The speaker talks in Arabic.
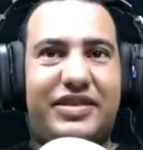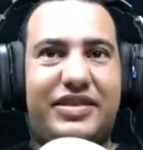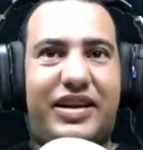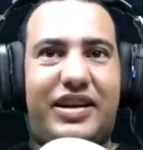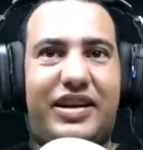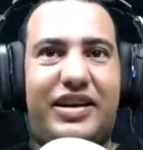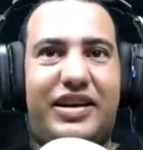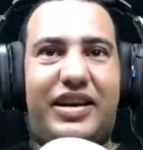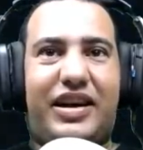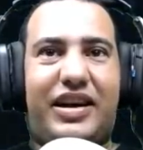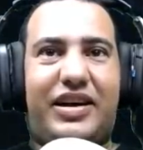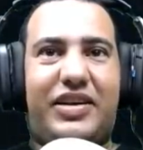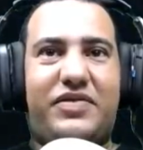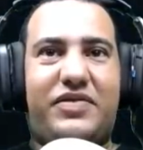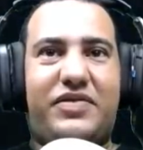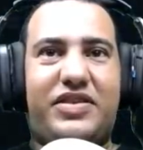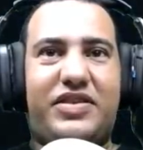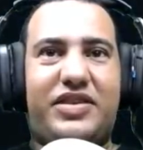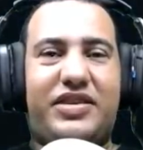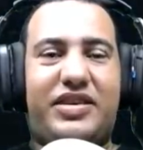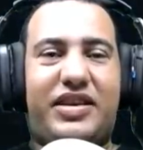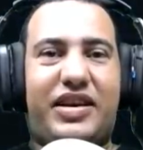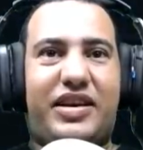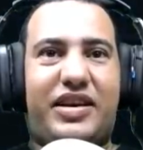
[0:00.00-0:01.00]
انا انا في
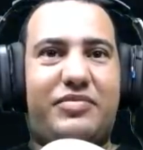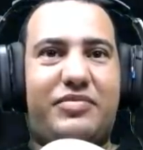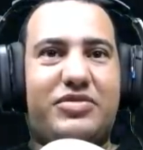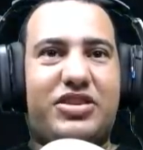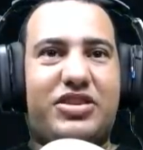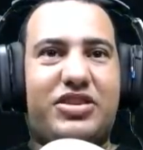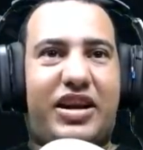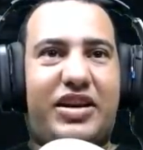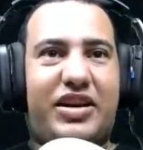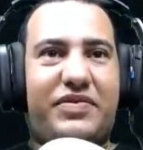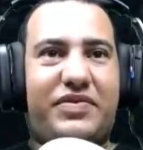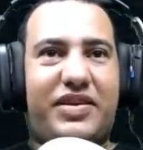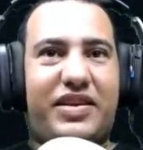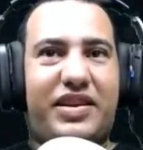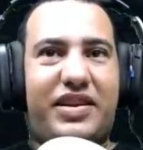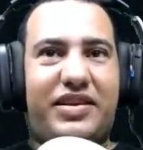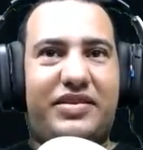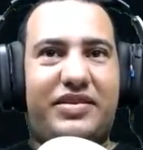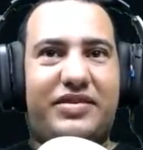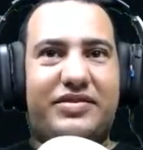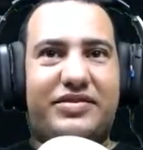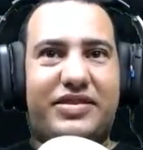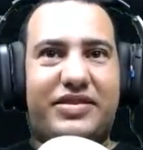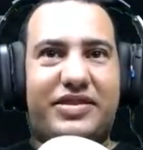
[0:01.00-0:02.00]
ال... انا مش عارف
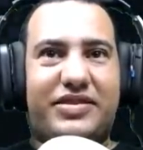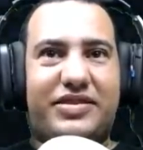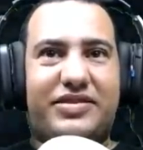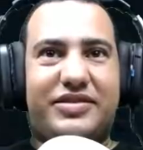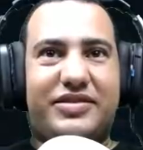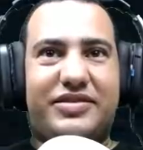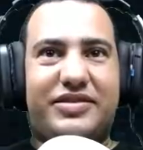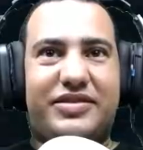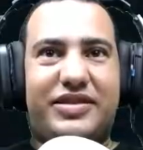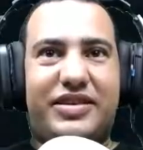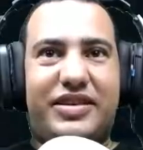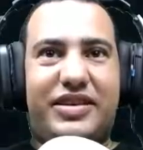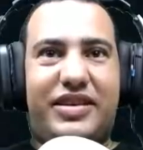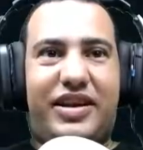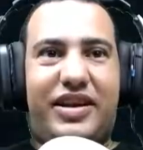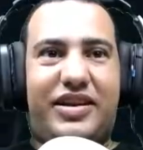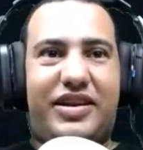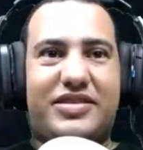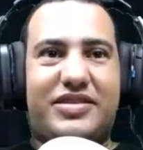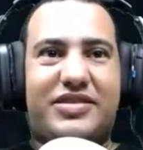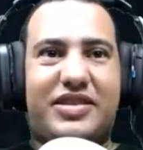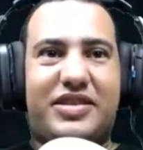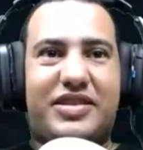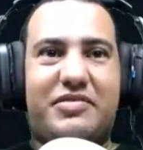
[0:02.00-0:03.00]
انا احنا موجودين
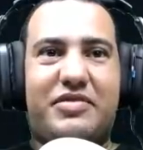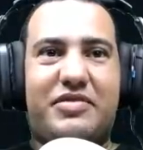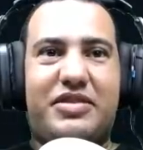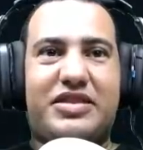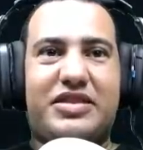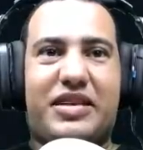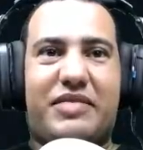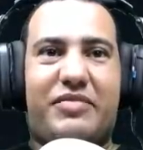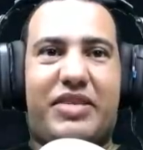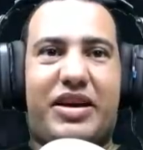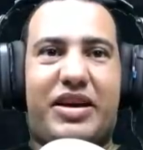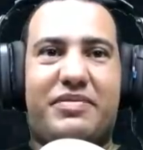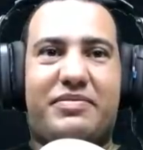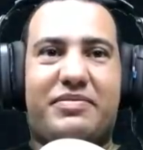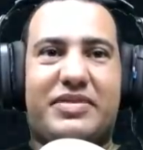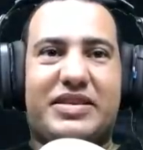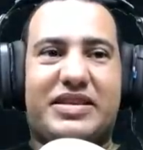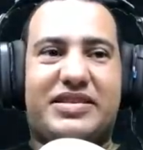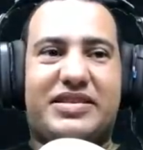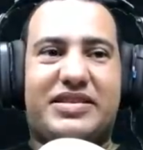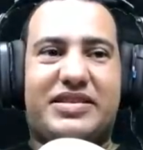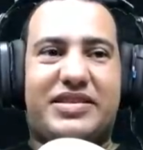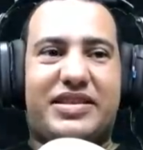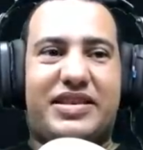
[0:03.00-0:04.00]
انا صحيت من زمان
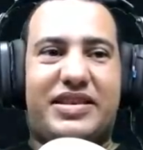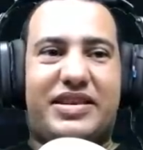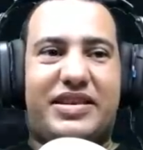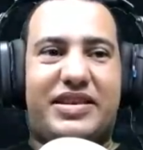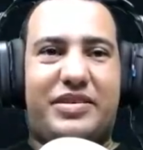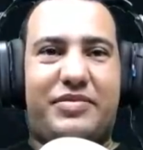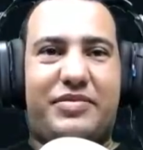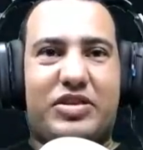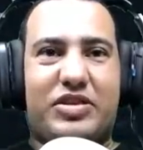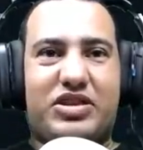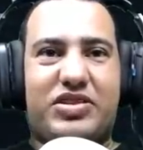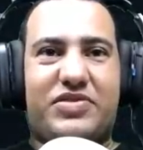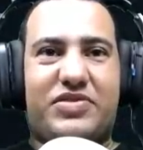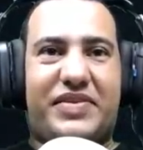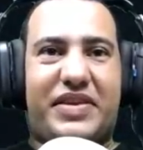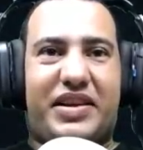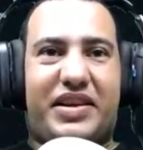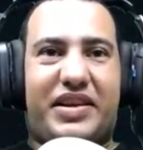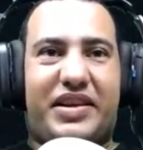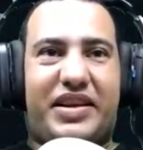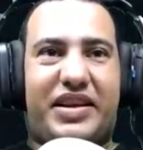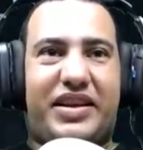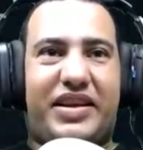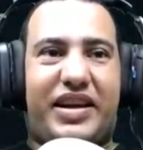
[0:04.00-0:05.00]
بس ماشي في
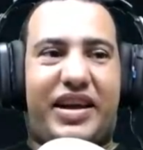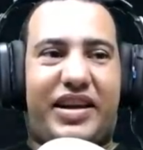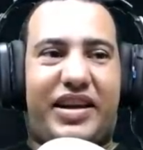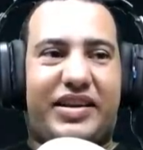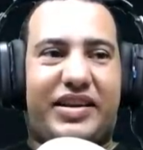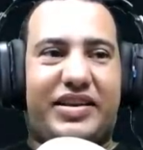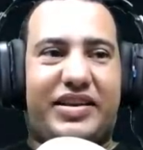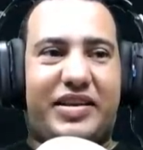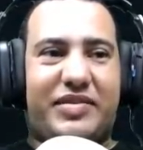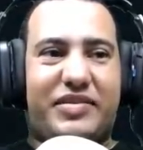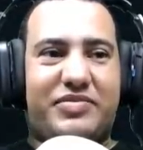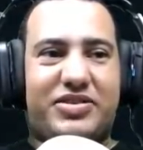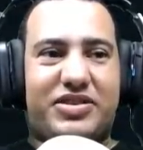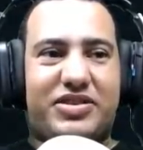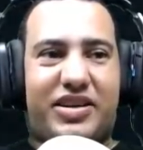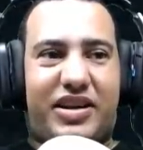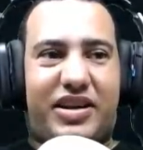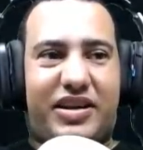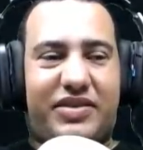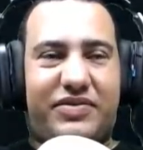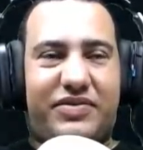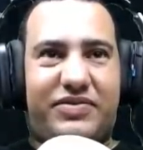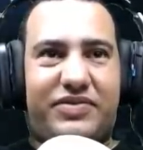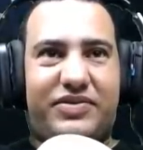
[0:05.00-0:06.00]
جنينه كده مش
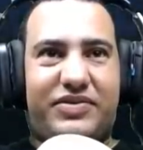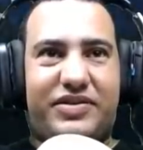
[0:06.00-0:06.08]
عارف